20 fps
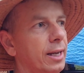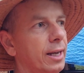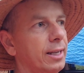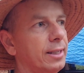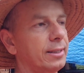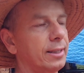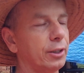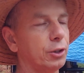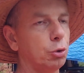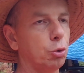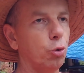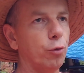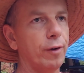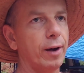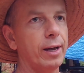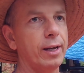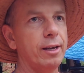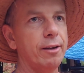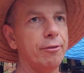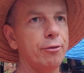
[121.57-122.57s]
Essa
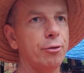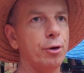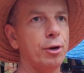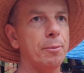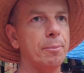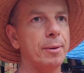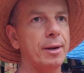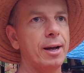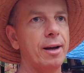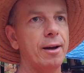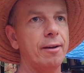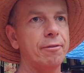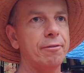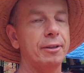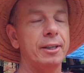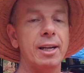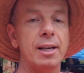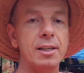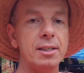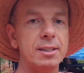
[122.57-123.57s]
chuva aí foi para
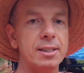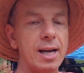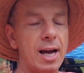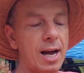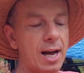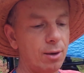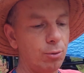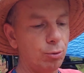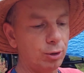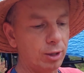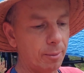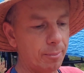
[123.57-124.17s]
finalizar o